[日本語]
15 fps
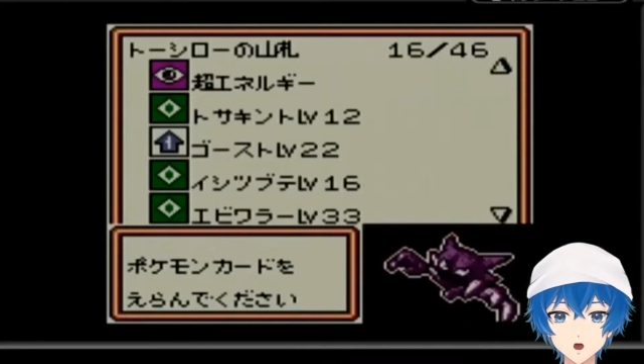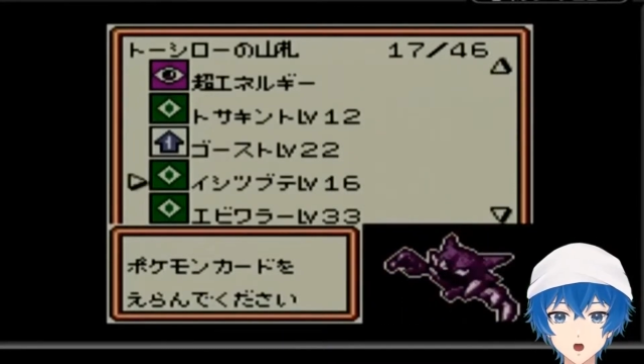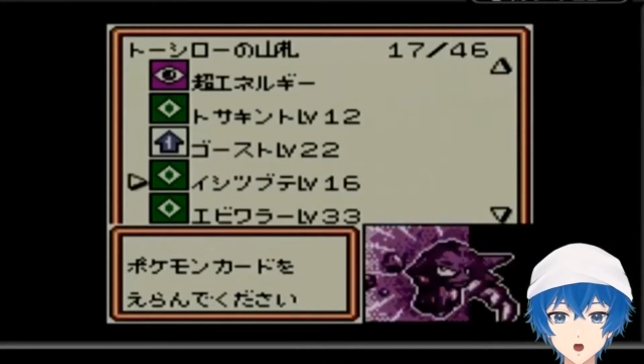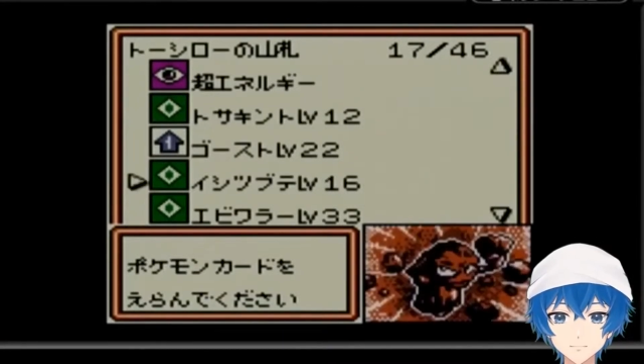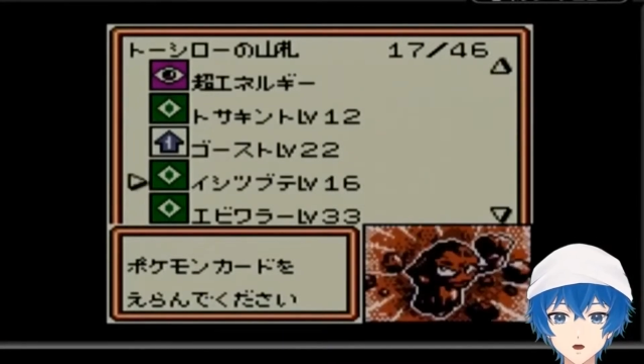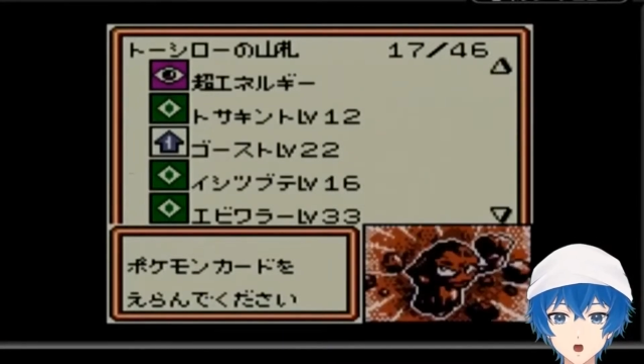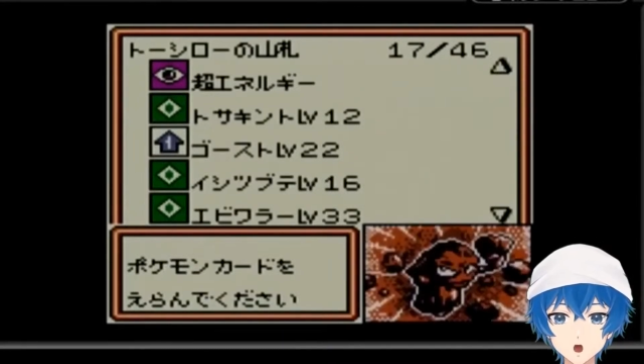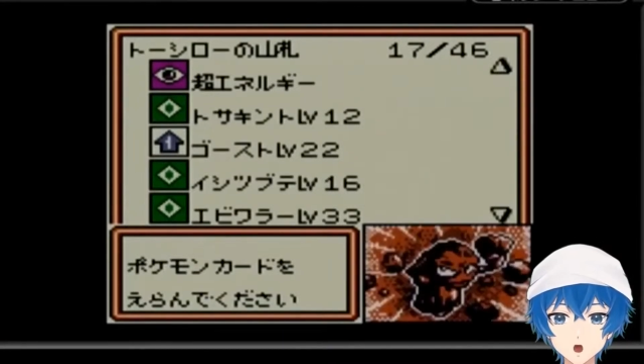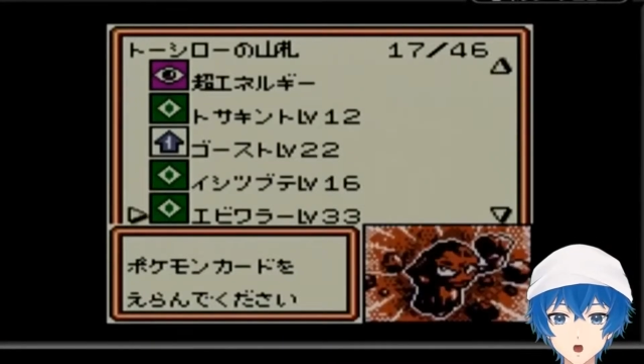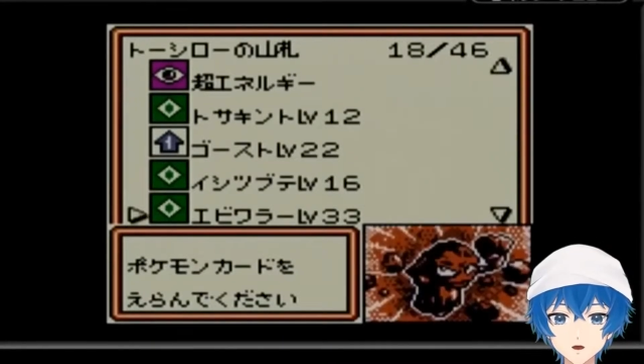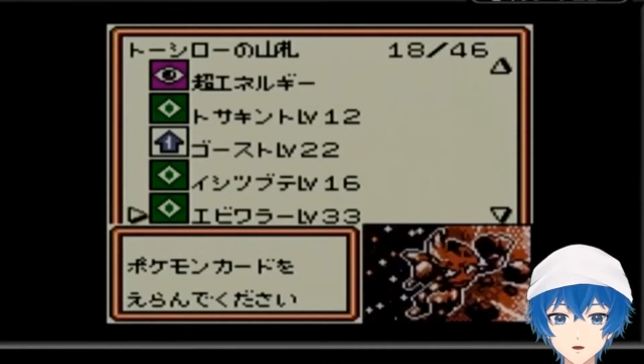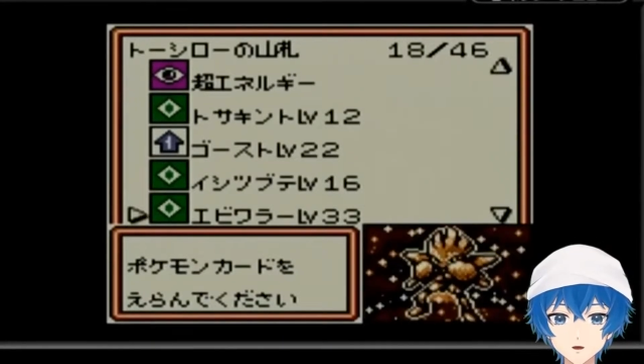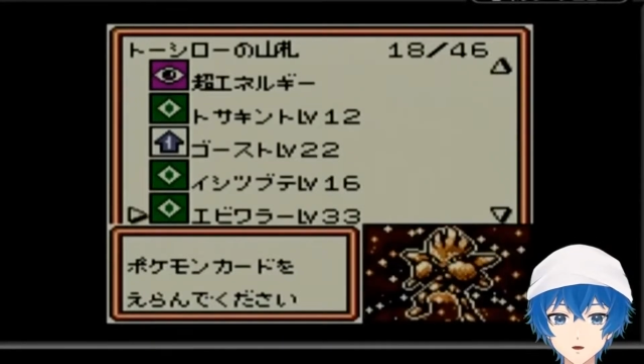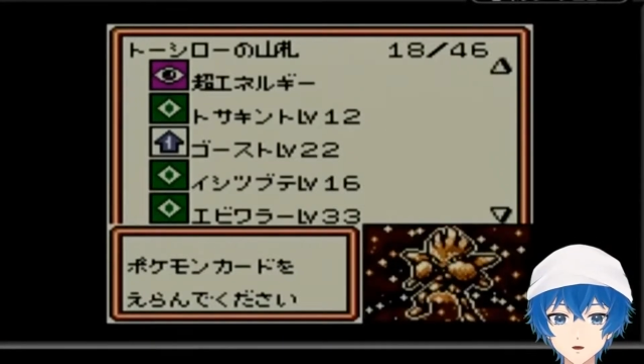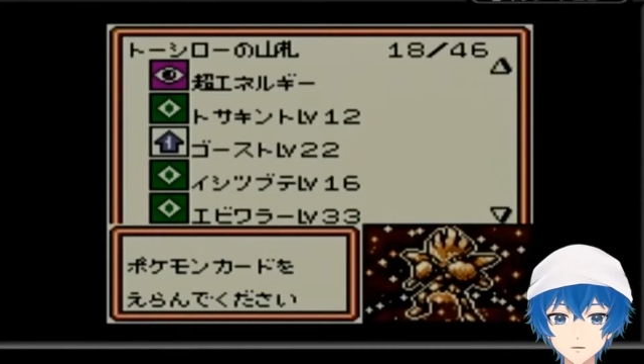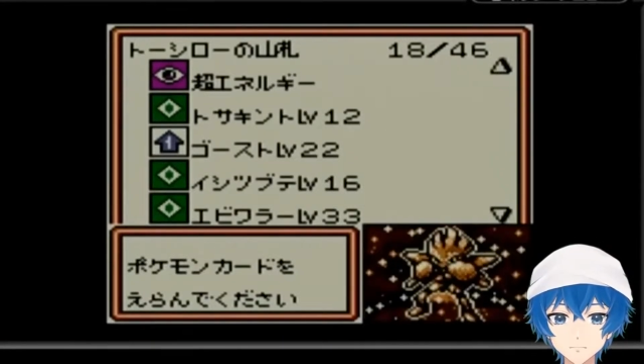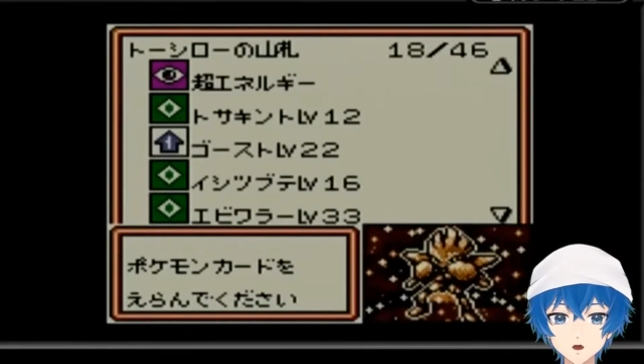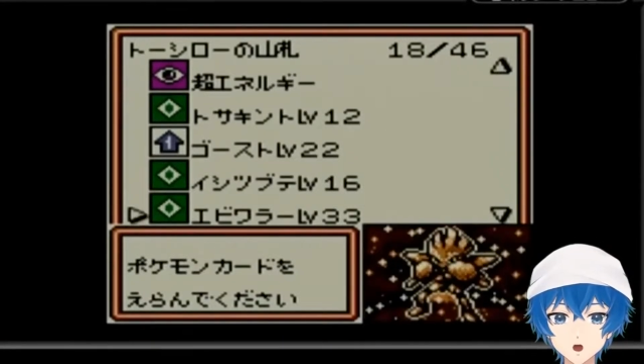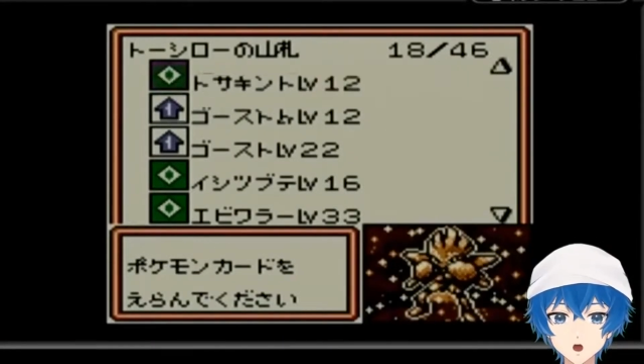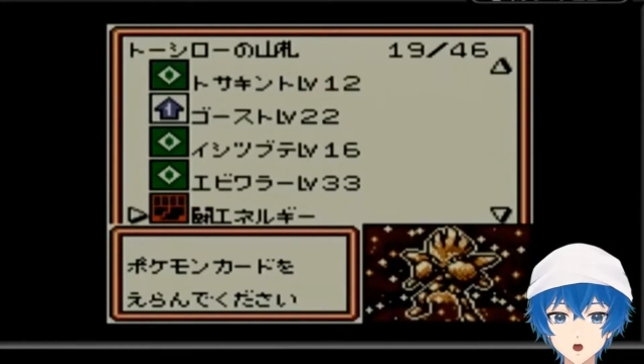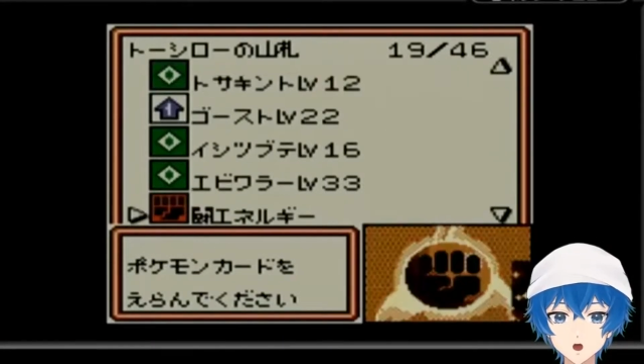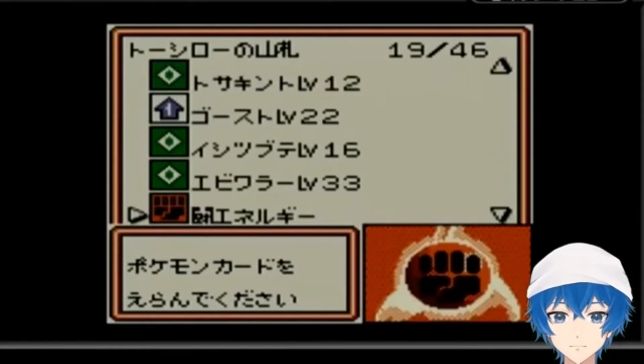今な、どうしよっか
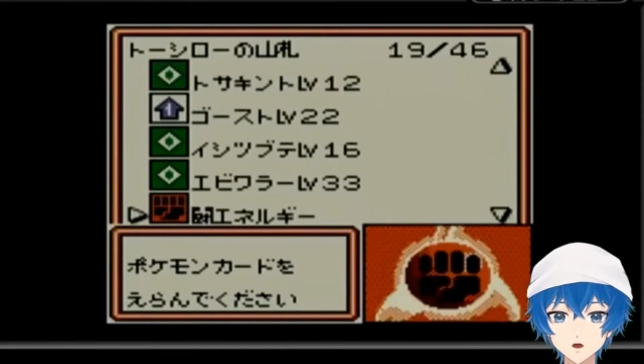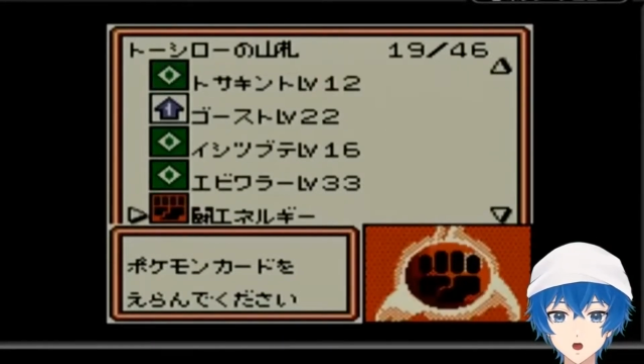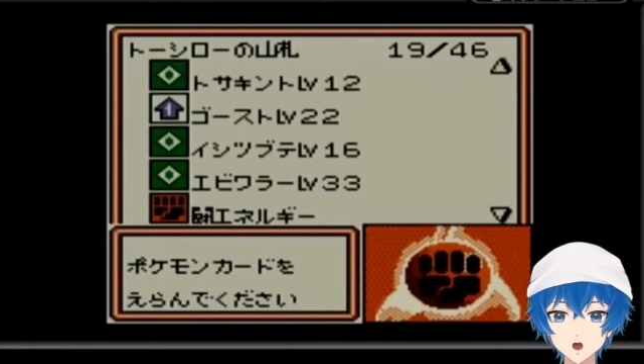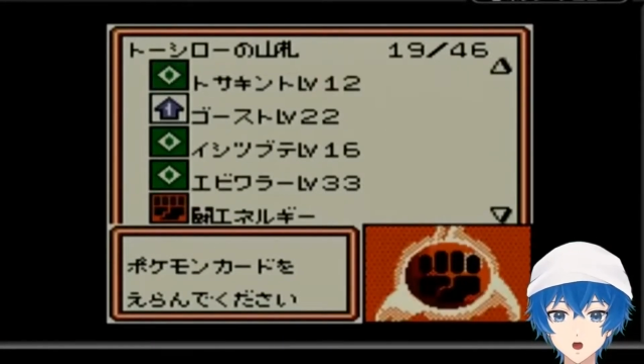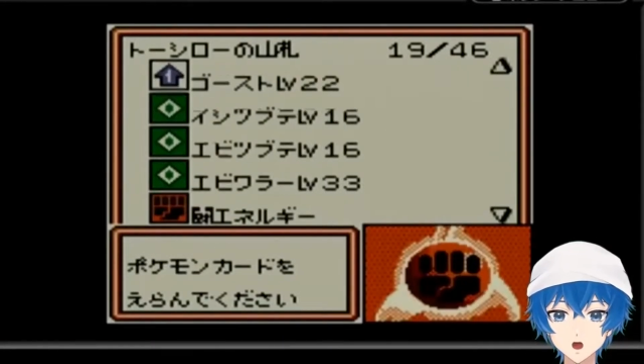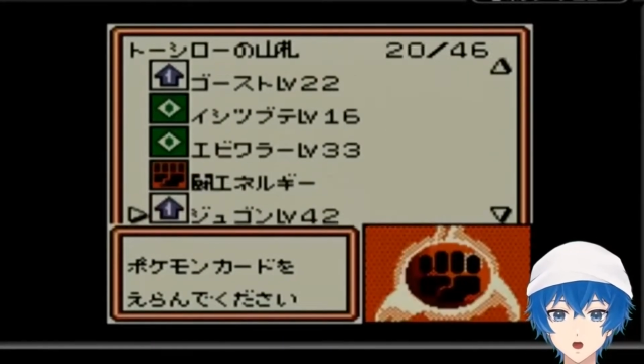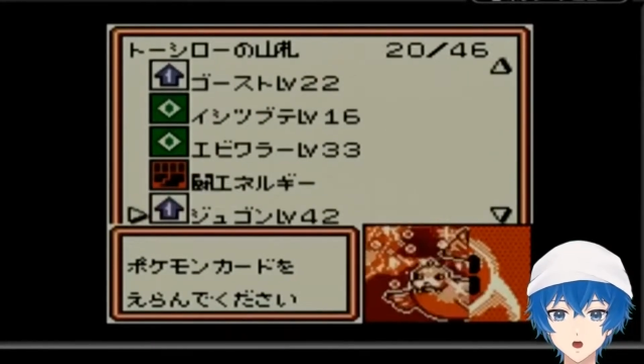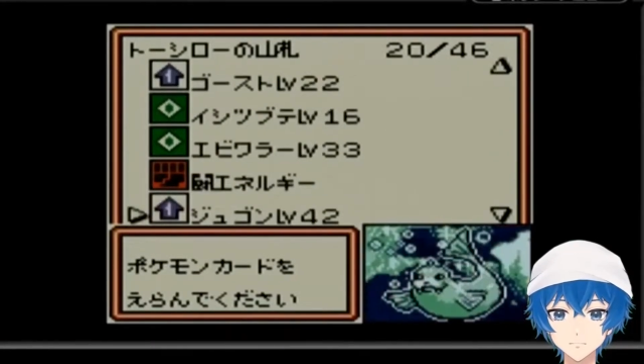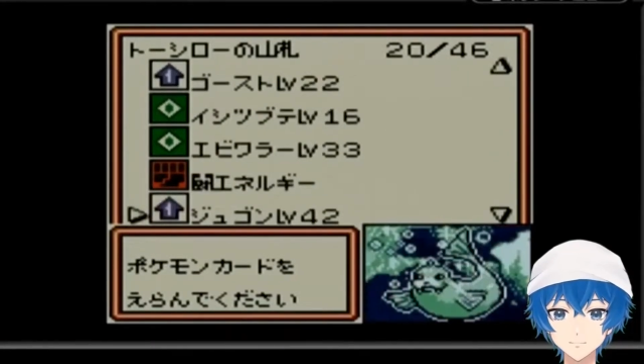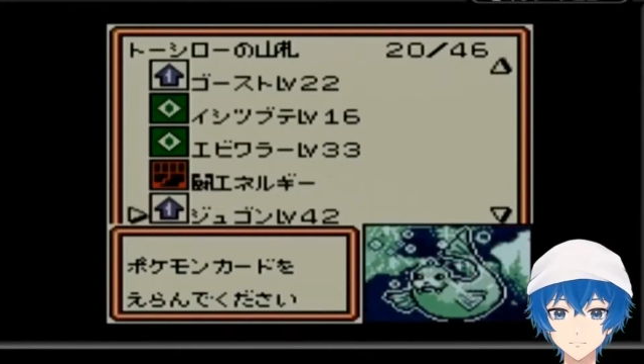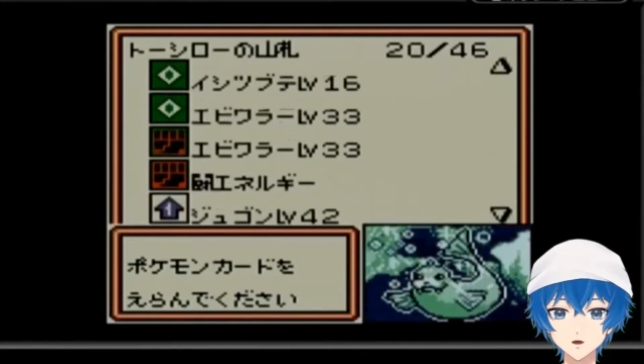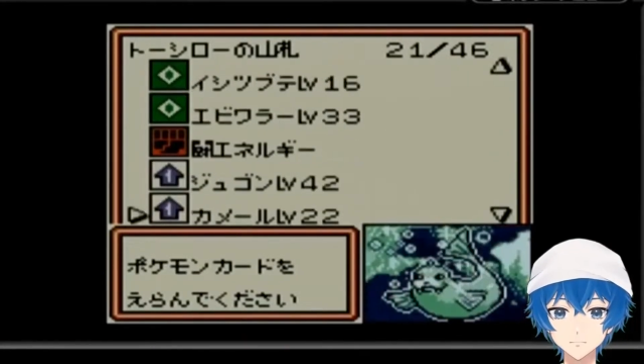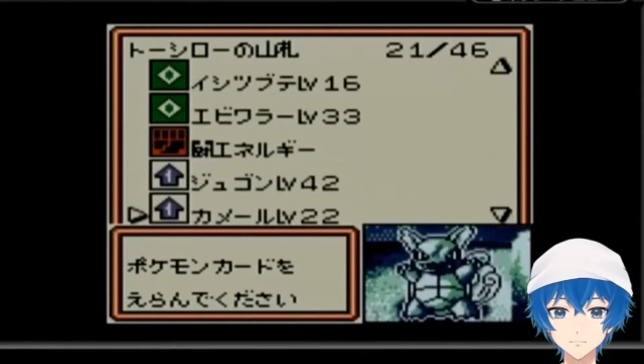な、これ。エビバ